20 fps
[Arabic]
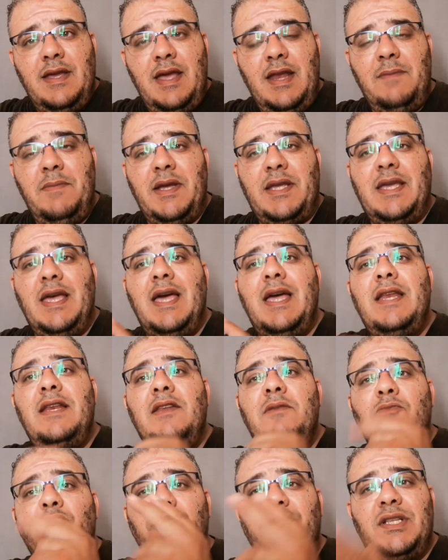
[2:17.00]
المكان
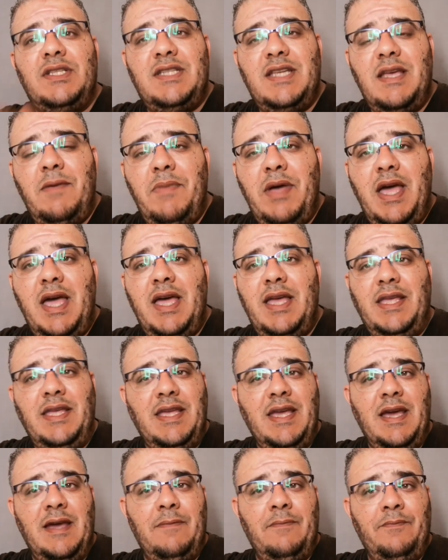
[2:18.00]
لمدة سبع
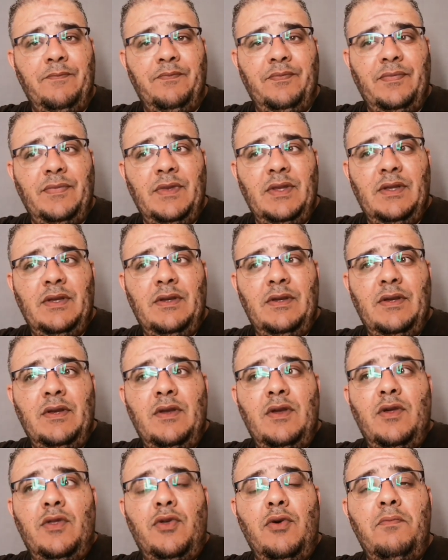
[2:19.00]
أيام
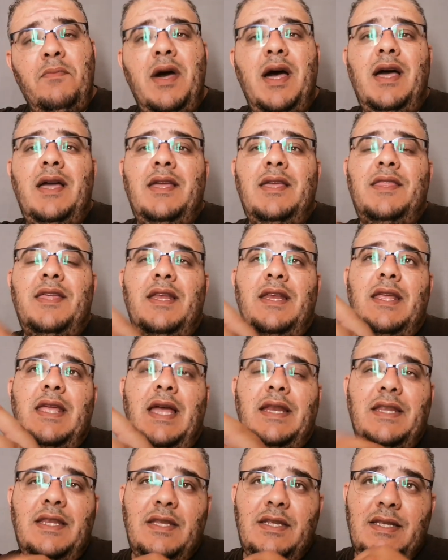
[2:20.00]
ثم إذا
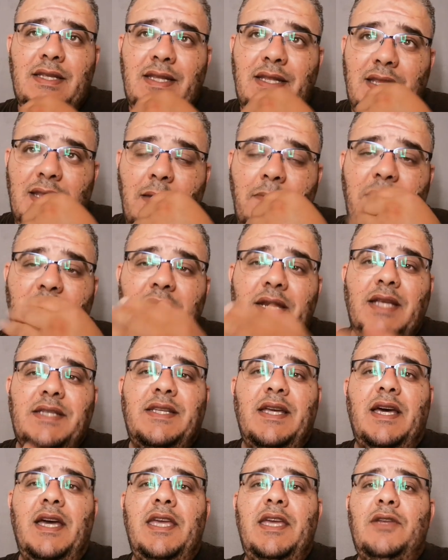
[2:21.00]
يعني لم نرى
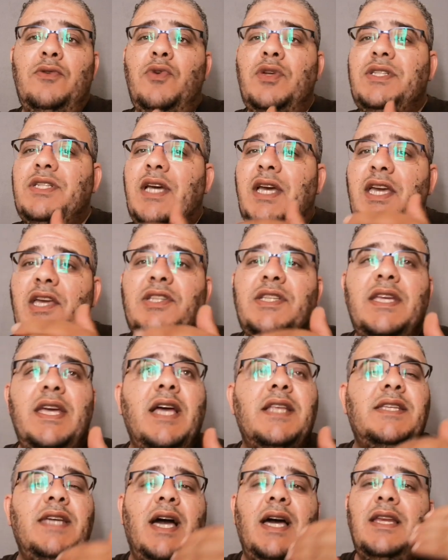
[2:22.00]
تغير والتغير
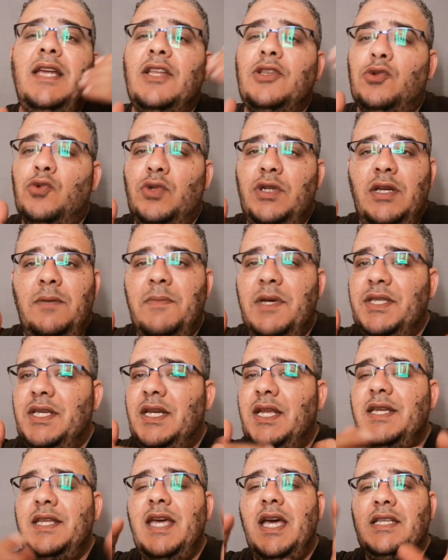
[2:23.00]
سيأتي على طول المدى
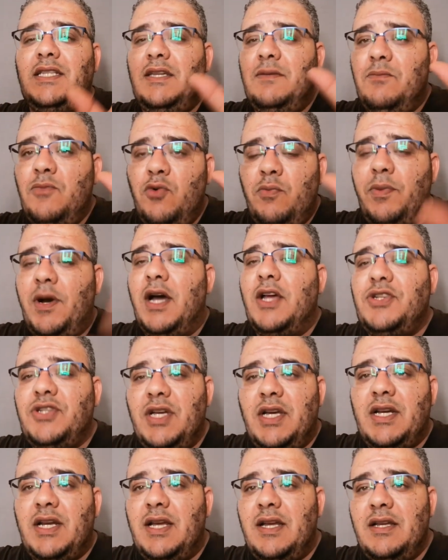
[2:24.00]
لن يأتي
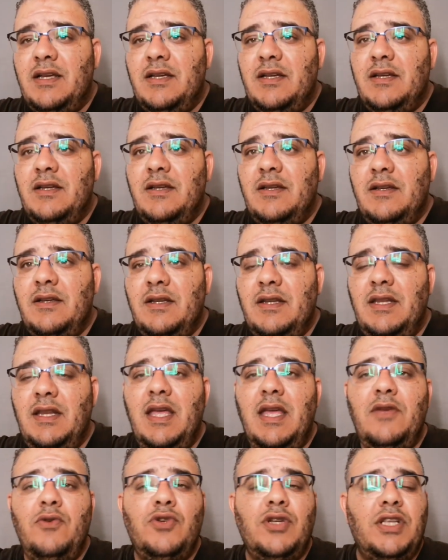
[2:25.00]
مباشرة
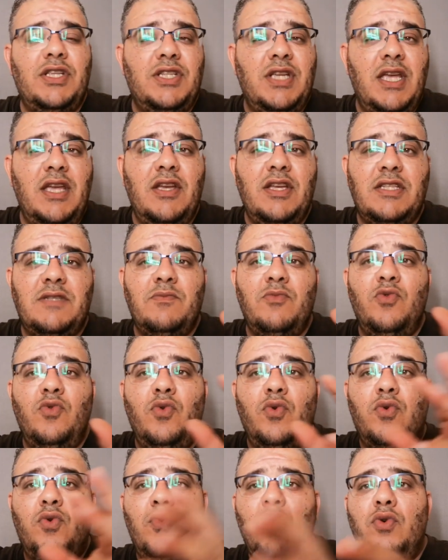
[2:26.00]
لا يوجد شيء
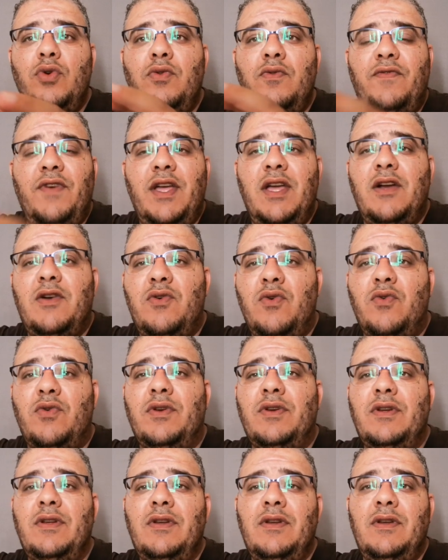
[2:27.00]
اسمه كون
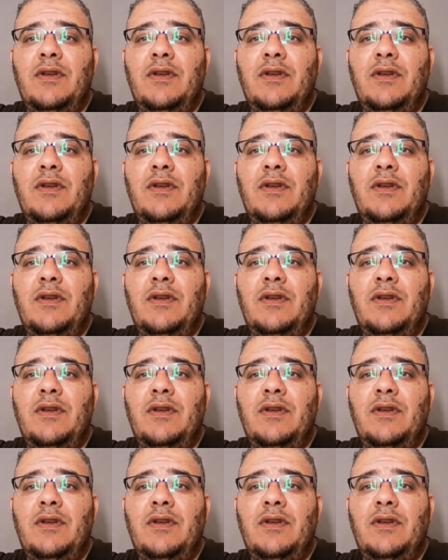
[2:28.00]
فيكون